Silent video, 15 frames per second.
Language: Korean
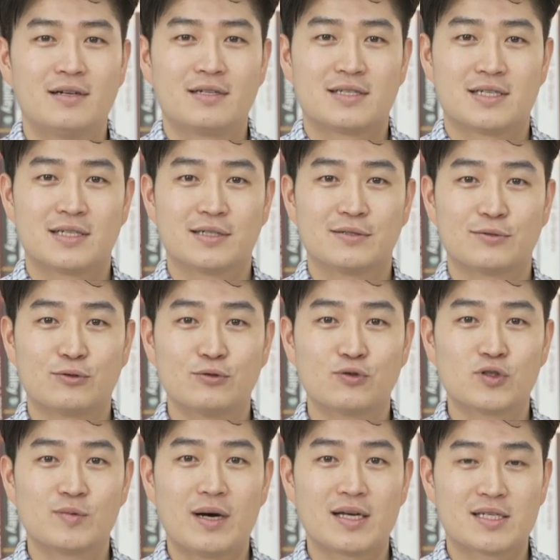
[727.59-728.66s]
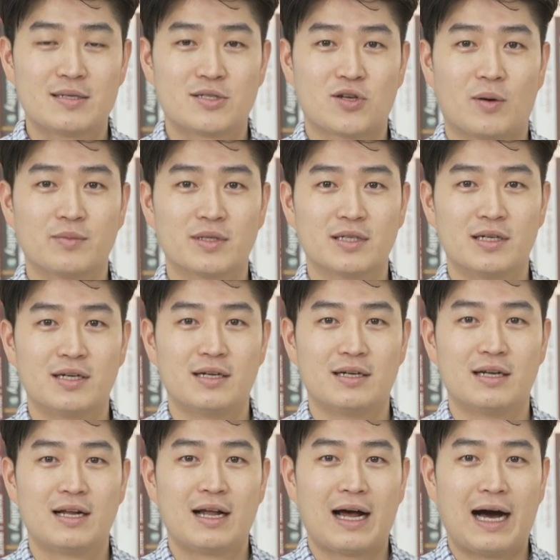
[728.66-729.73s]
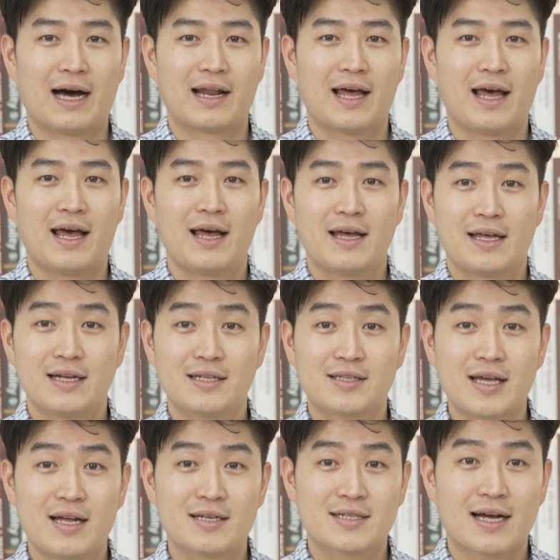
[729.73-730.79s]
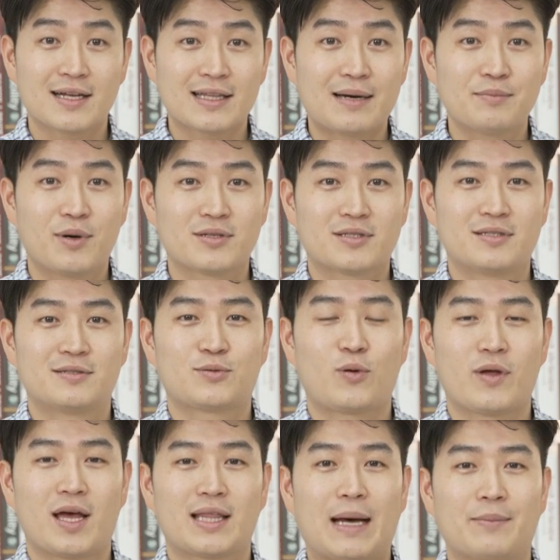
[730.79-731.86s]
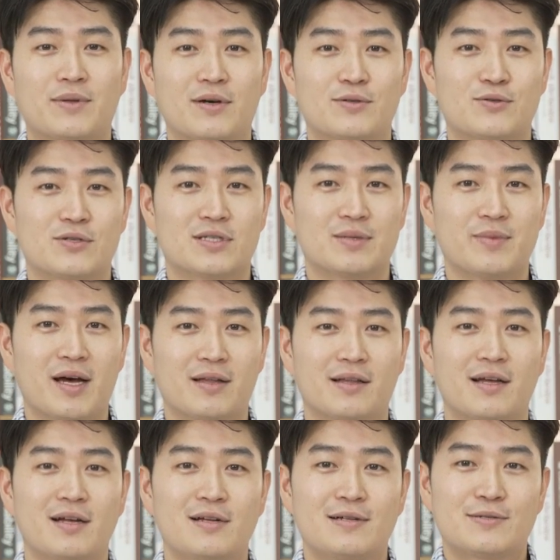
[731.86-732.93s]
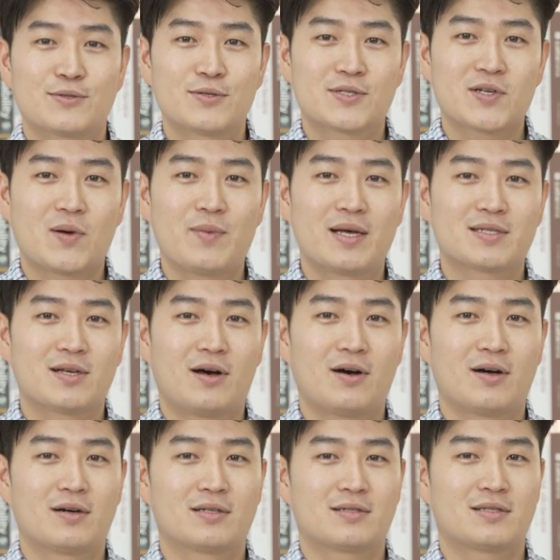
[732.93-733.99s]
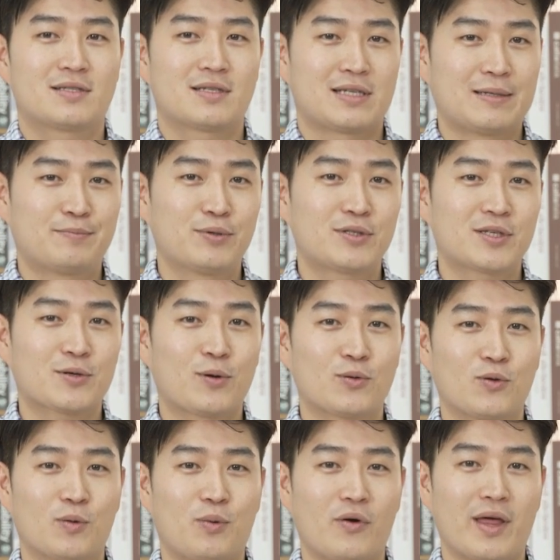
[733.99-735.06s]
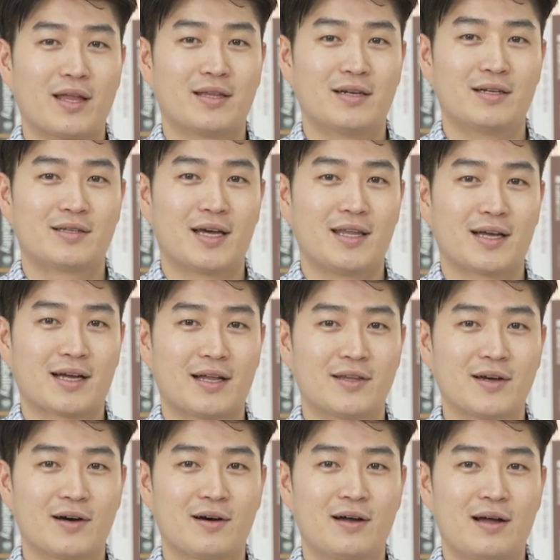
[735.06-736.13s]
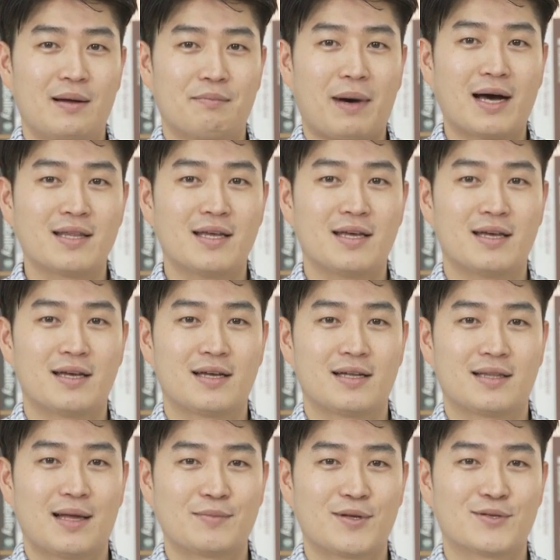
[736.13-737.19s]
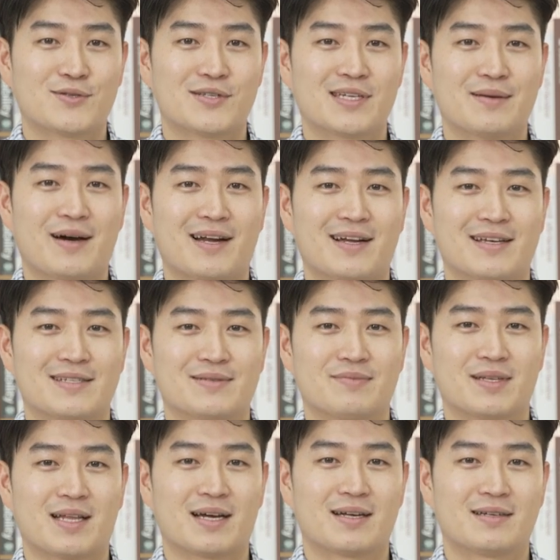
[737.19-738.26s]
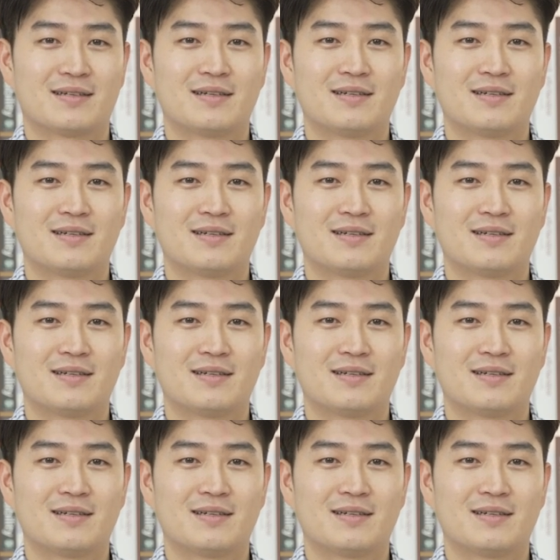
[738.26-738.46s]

지금 궁금하신 점들 아래 일대일 상담 버튼 통해 남겨주시면 추첨해서 기프티콘도 보내드릴 테니까요. 많이 남겨주시기 바라겠습니다.